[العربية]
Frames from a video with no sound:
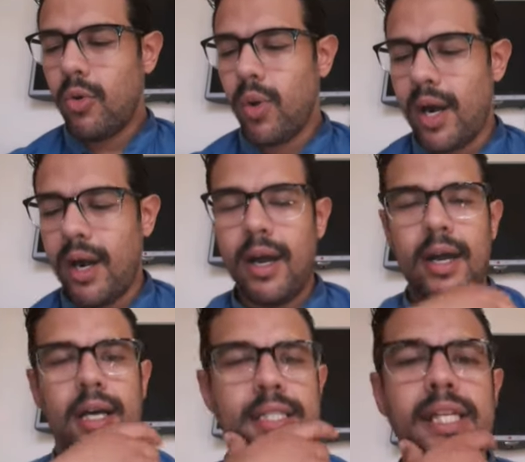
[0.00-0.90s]

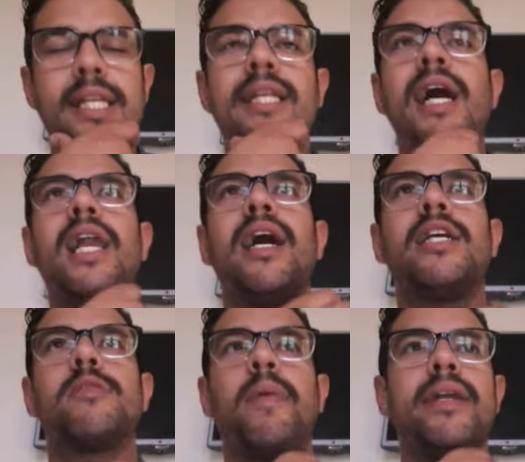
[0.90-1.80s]
هو تحدثنا
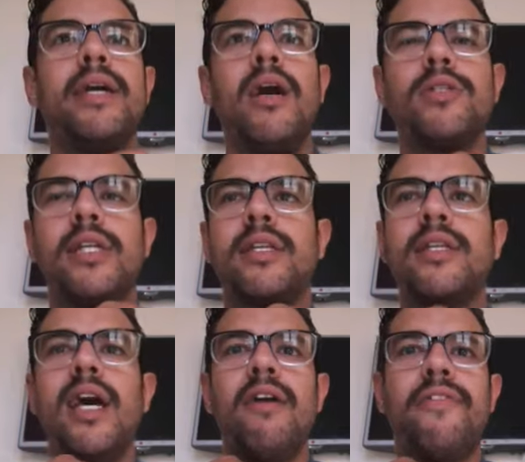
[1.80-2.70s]
على اسبانيا
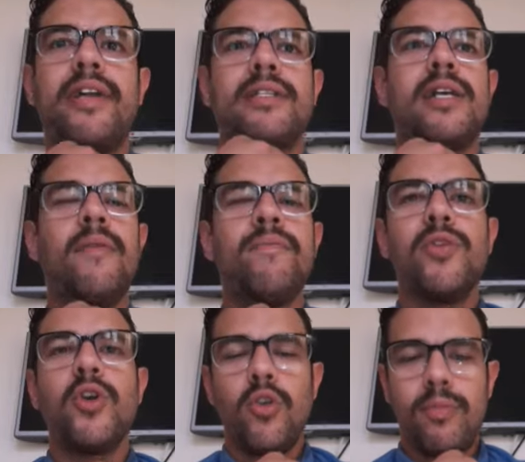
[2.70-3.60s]
تحدثنا على فرنسا